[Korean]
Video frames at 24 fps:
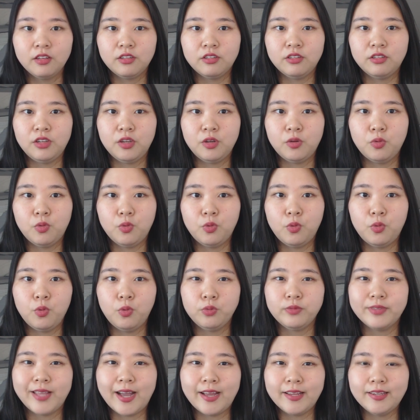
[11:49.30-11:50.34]

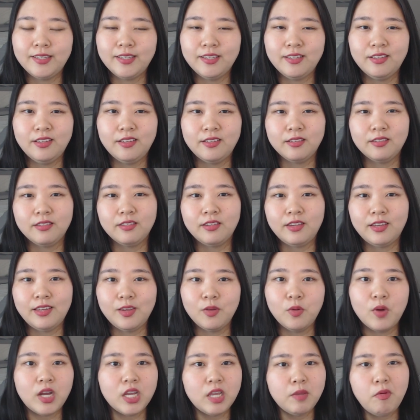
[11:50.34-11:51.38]
그리고 나는
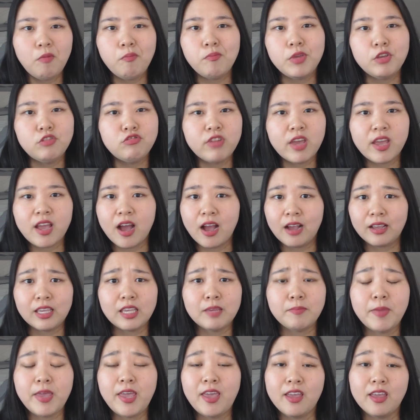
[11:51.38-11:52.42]
이왕이면 미국에 간
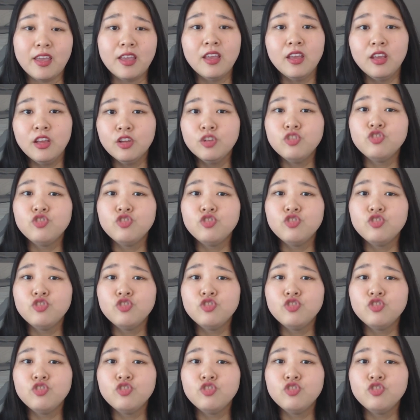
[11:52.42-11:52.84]
김에